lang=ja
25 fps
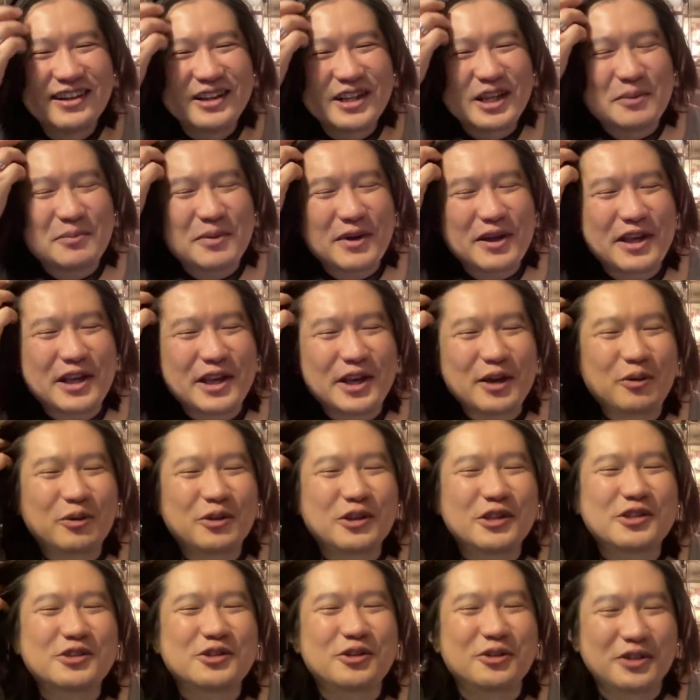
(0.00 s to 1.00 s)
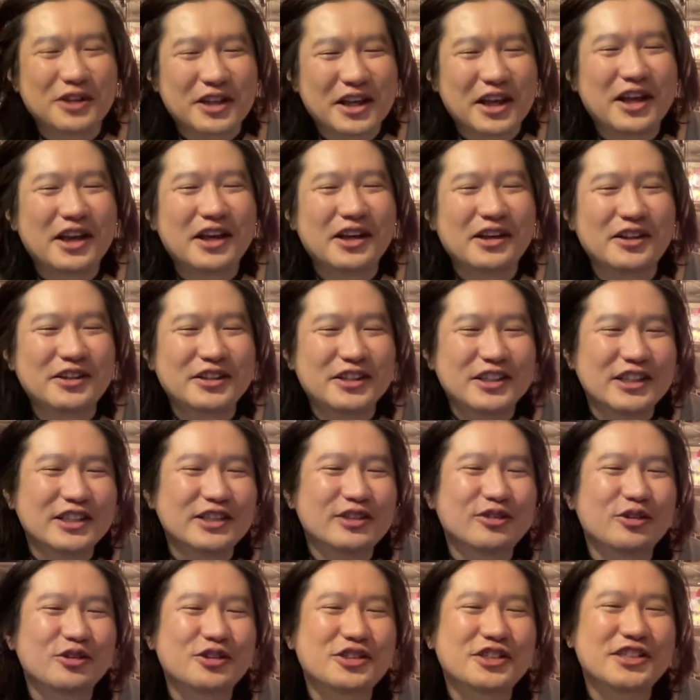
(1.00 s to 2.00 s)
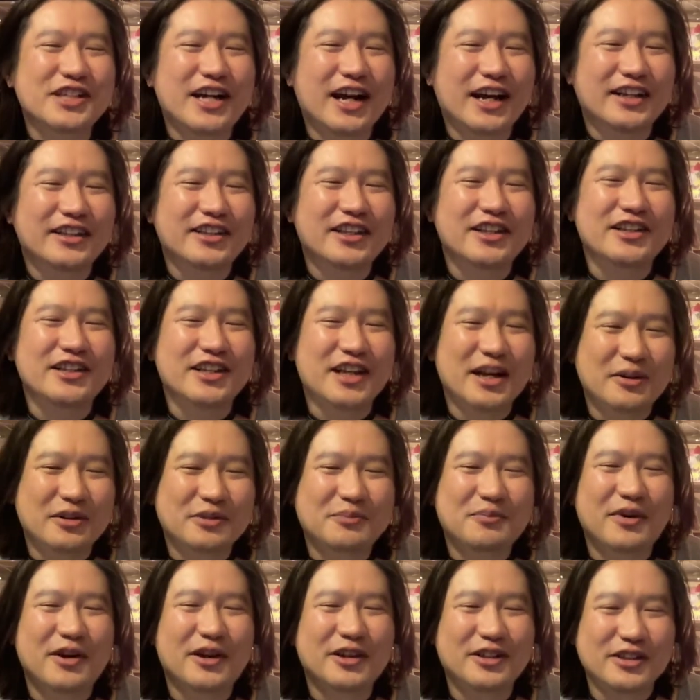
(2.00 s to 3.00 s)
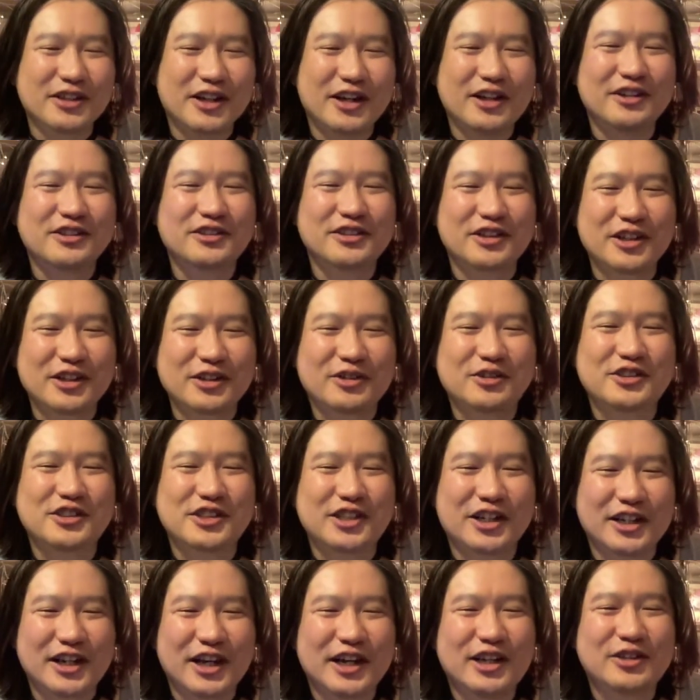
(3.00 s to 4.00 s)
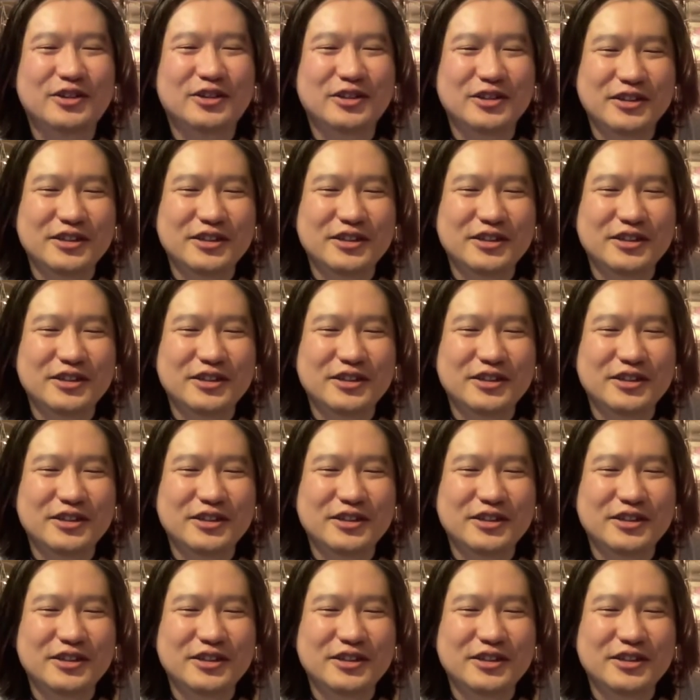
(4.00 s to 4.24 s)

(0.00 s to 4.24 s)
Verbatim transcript: やっぱり英語ですよねインド人相手にやっぱやっていくしかない